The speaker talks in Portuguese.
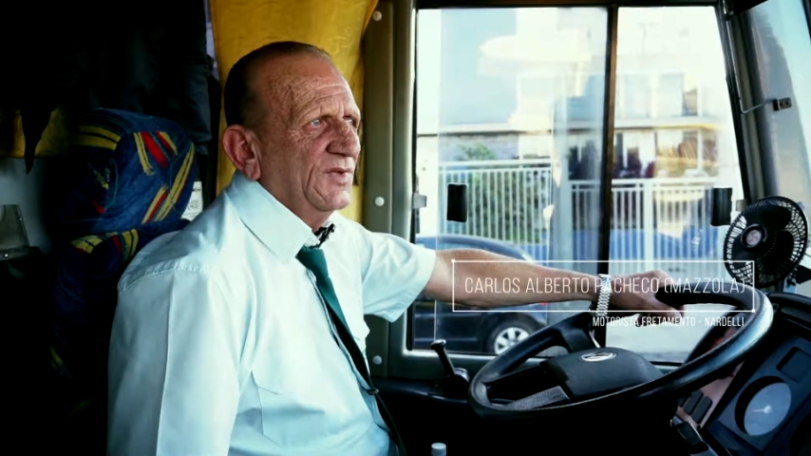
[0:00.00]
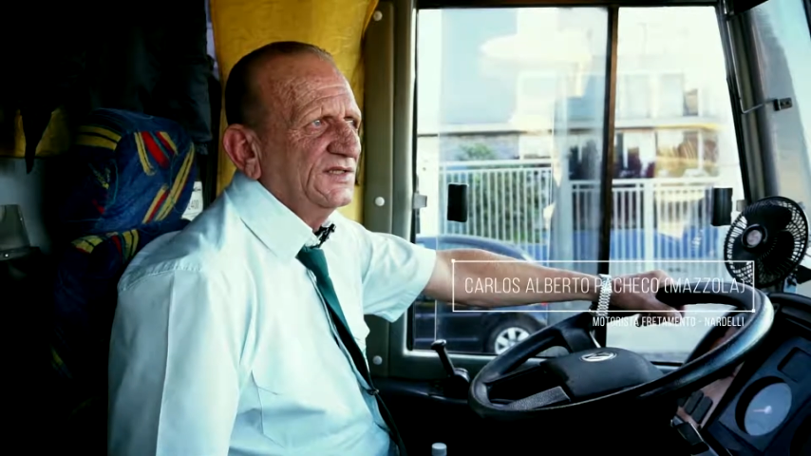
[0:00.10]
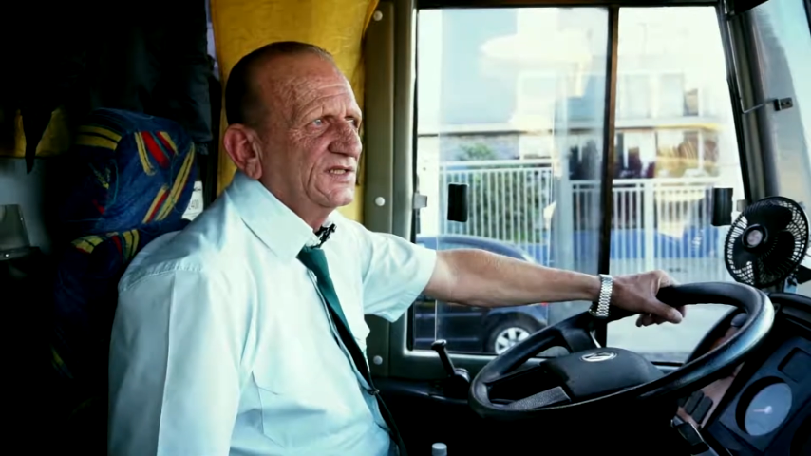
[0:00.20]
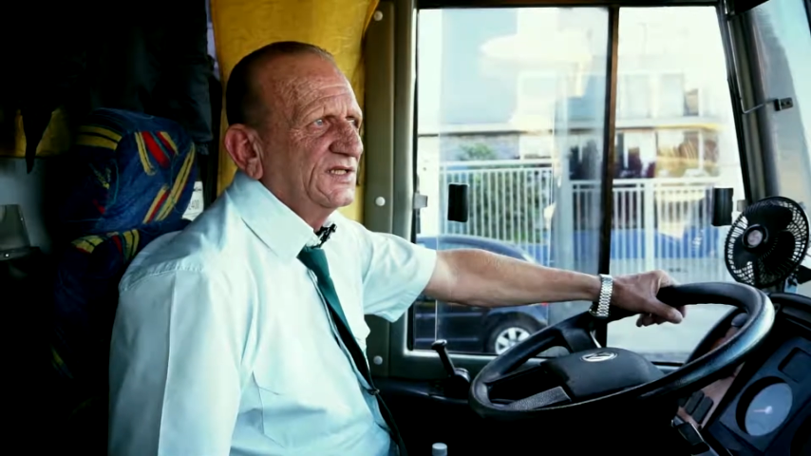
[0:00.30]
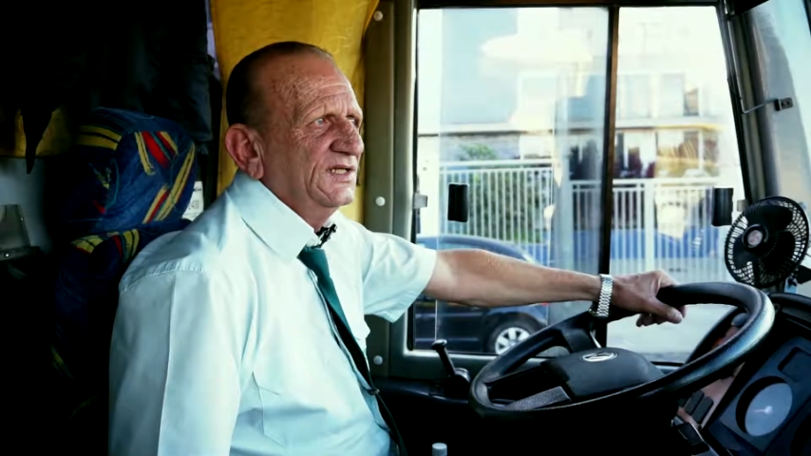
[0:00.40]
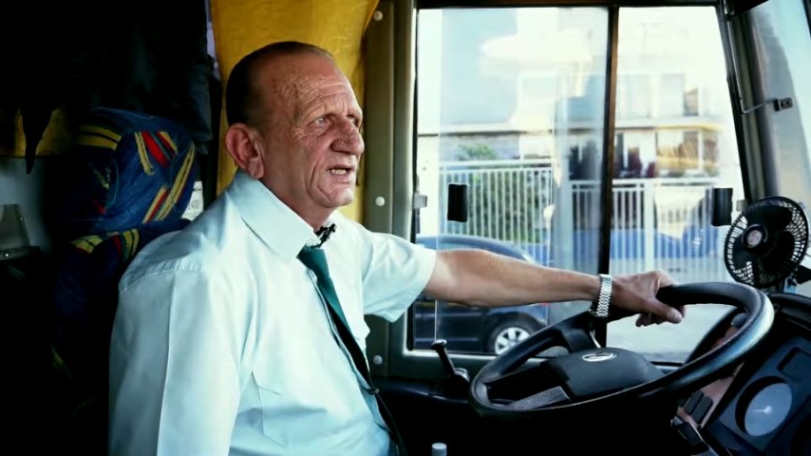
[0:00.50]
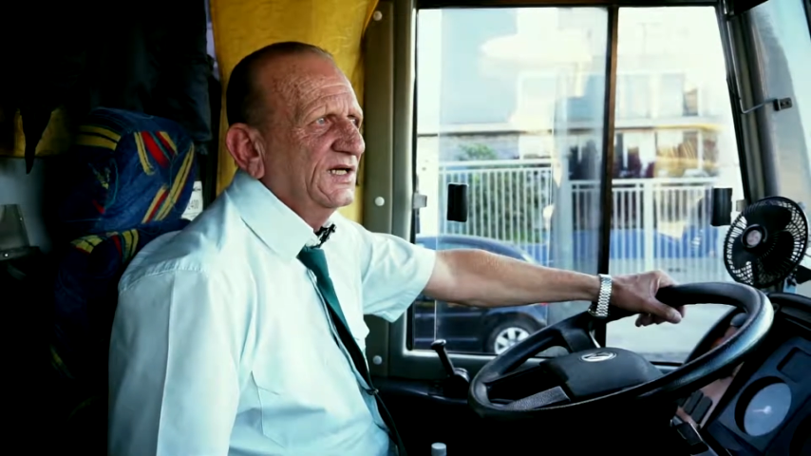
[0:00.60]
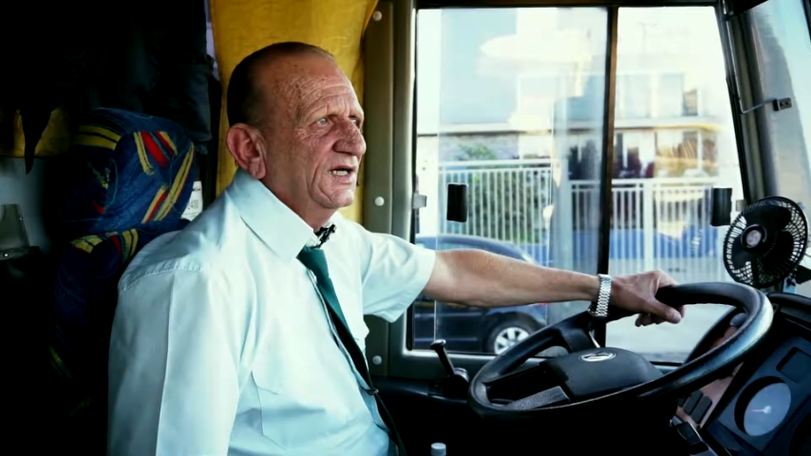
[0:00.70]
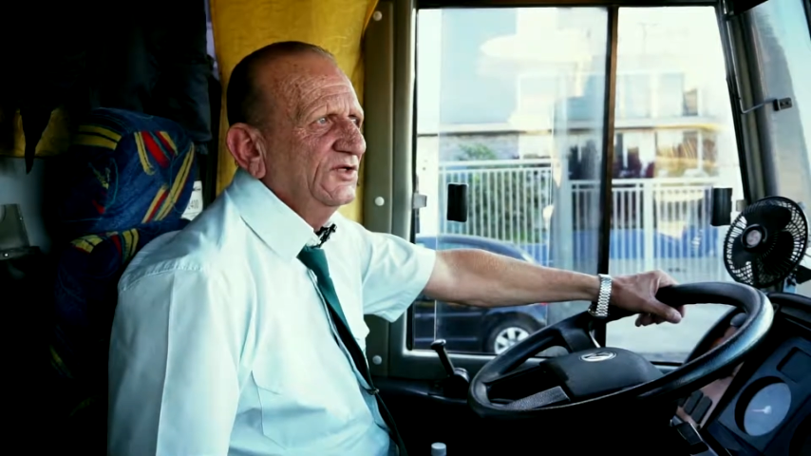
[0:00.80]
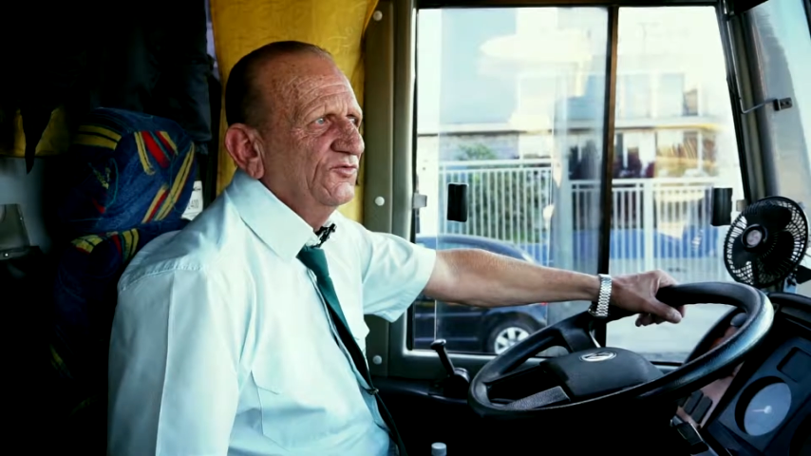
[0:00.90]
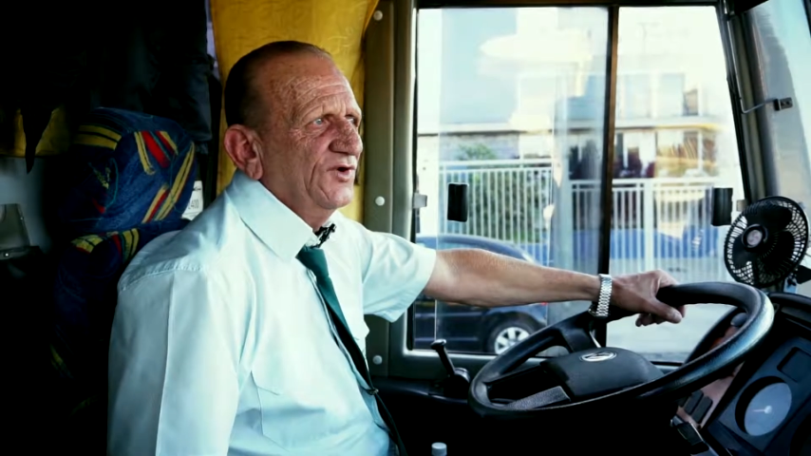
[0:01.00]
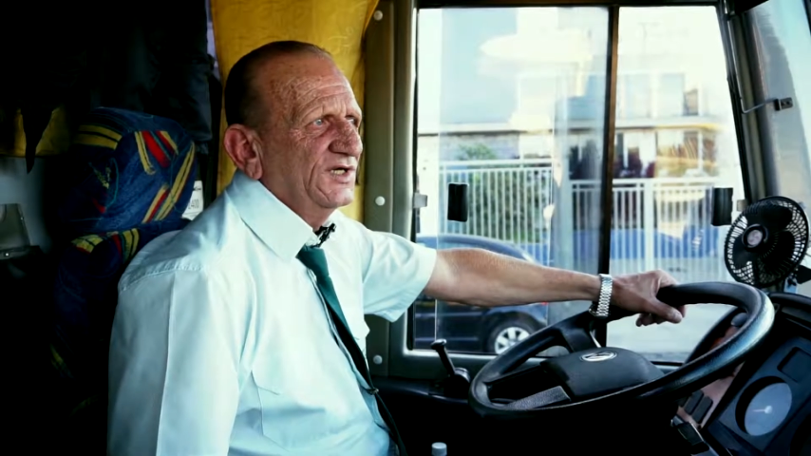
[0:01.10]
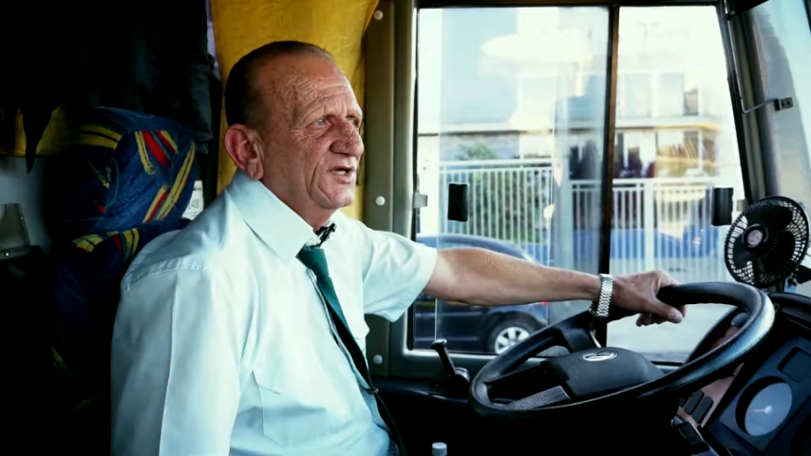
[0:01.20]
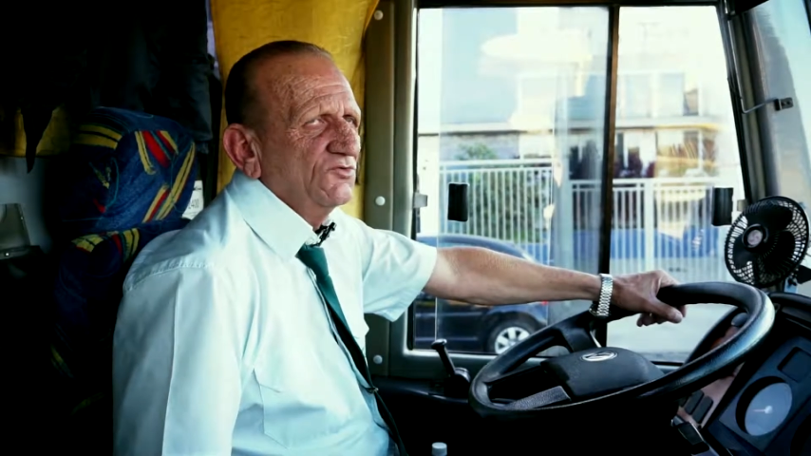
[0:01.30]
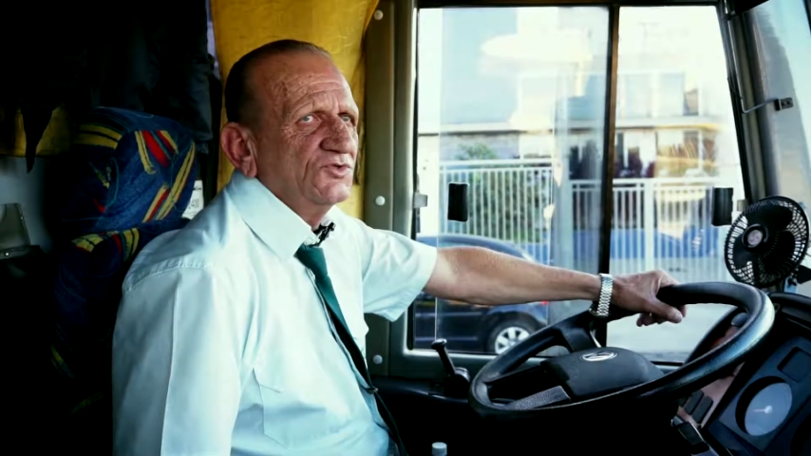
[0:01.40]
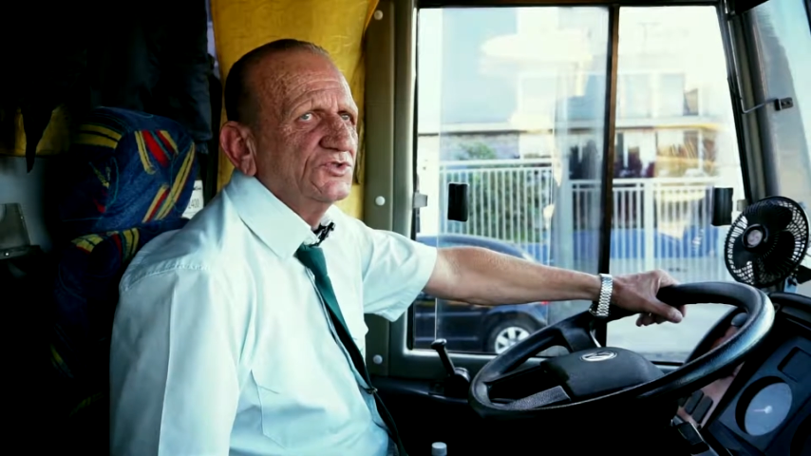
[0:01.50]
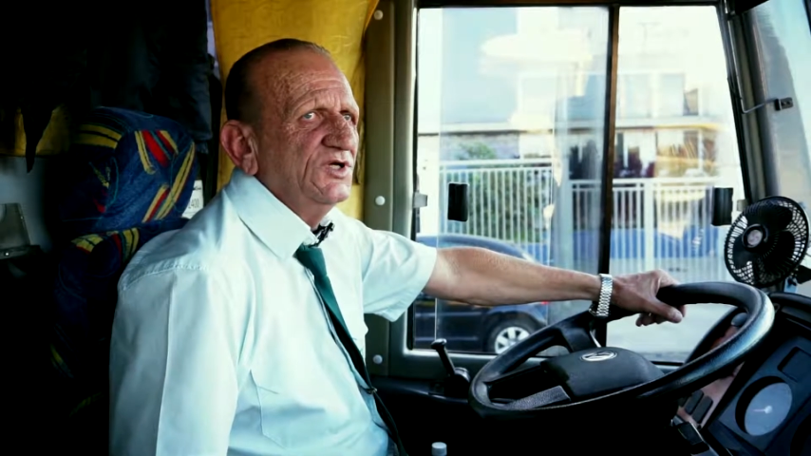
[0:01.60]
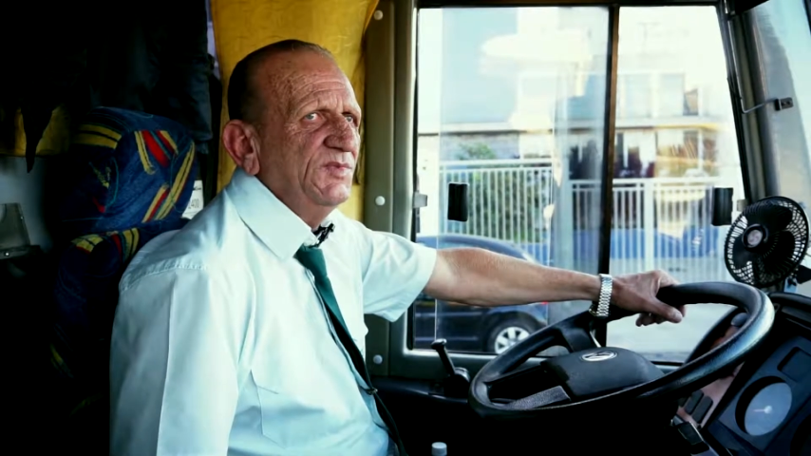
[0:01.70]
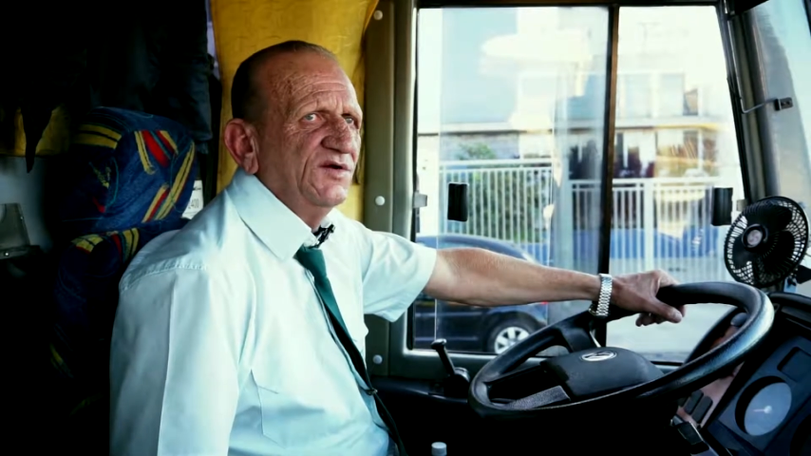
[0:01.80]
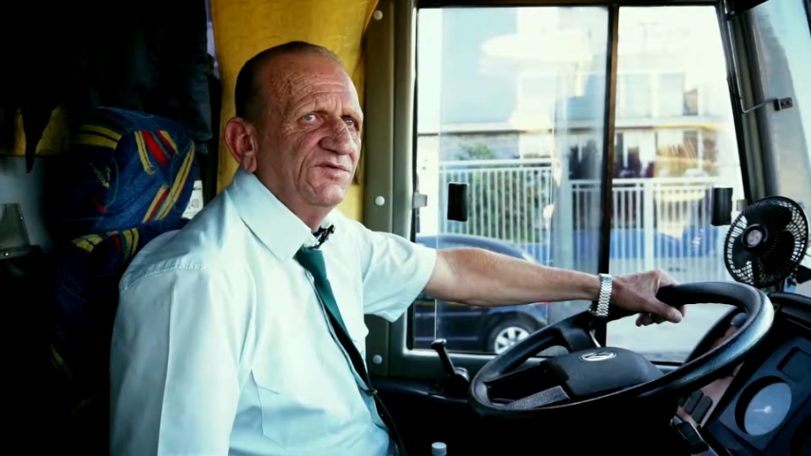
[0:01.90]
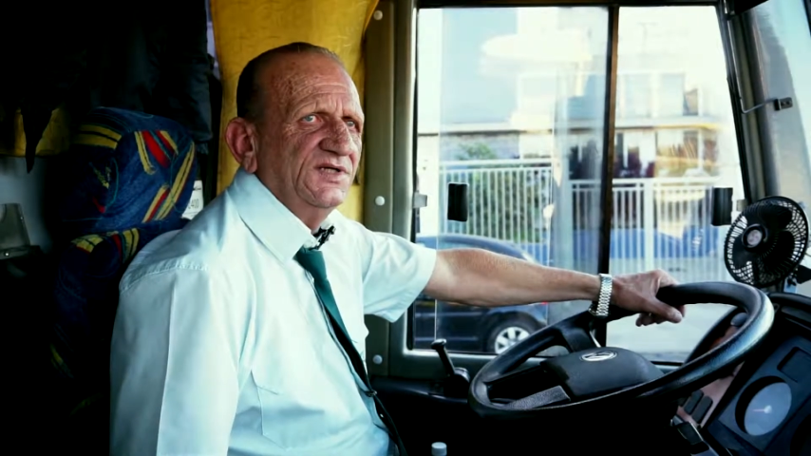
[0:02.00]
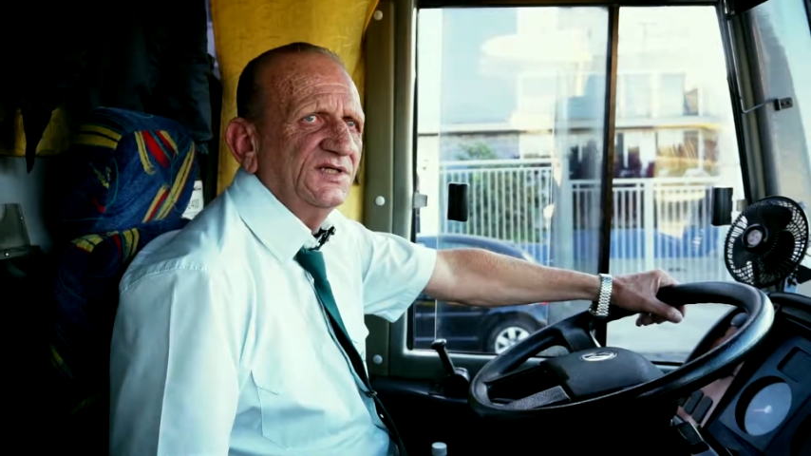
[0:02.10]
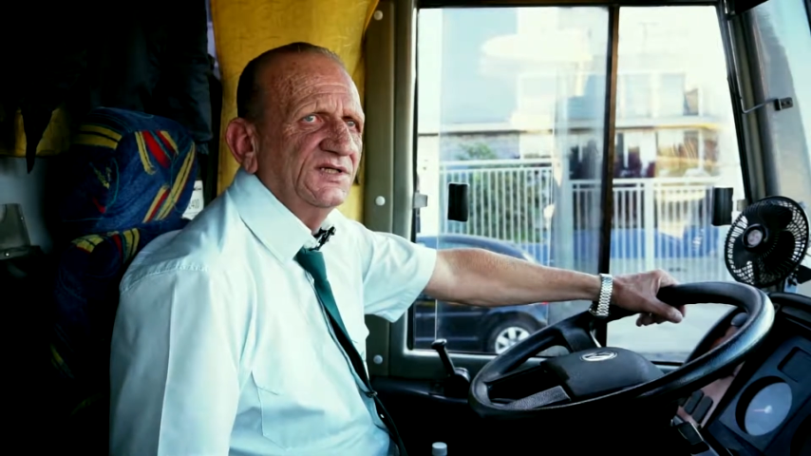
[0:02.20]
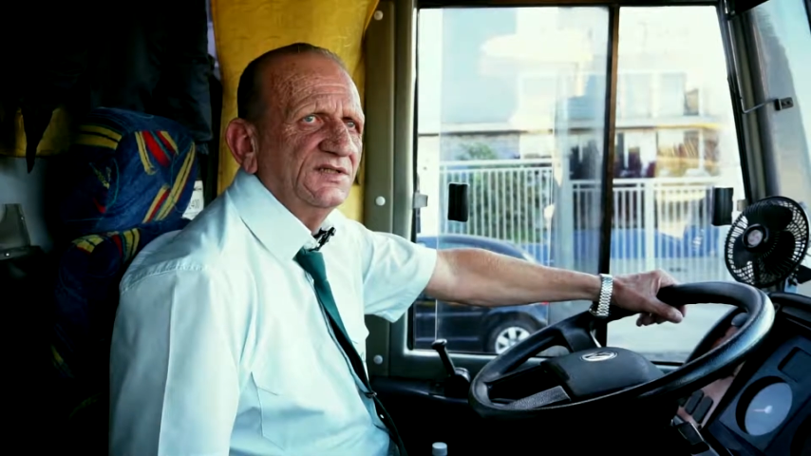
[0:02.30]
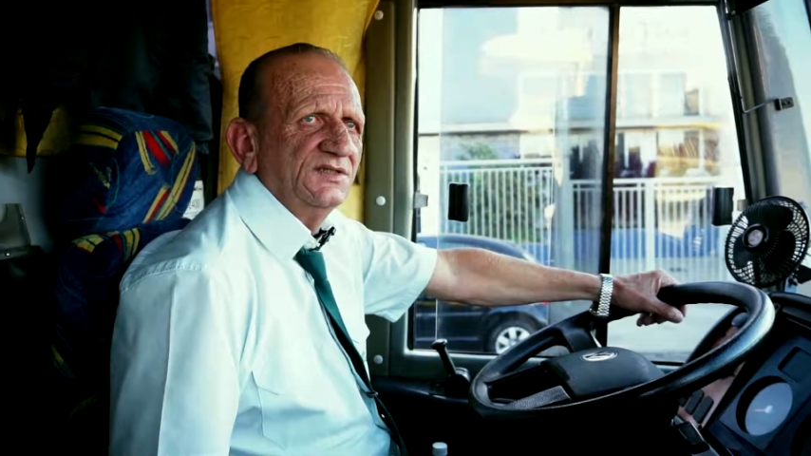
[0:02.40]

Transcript: mais de 30 anos, foi aqui que construí minha vida.